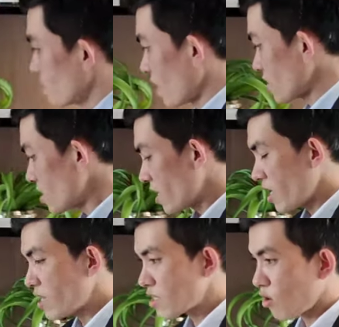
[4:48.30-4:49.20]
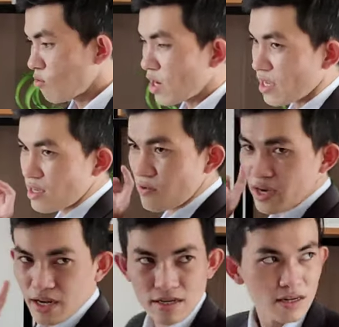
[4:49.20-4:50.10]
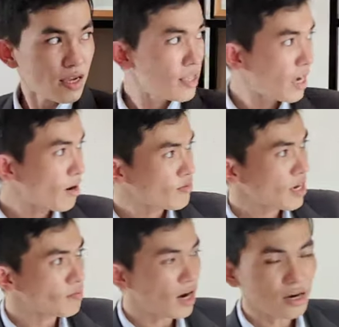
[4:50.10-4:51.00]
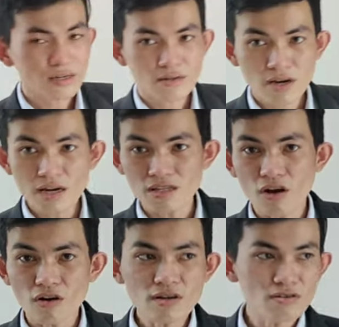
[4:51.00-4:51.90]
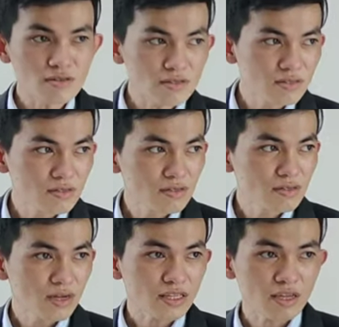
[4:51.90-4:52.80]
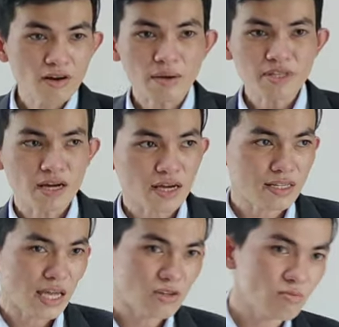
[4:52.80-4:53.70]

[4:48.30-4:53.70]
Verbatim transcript: và thiết kế cái tủ này như vậy nè là dạng không gian mở nó rất là thoáng luôn anh chị có cảm nhận căn nhà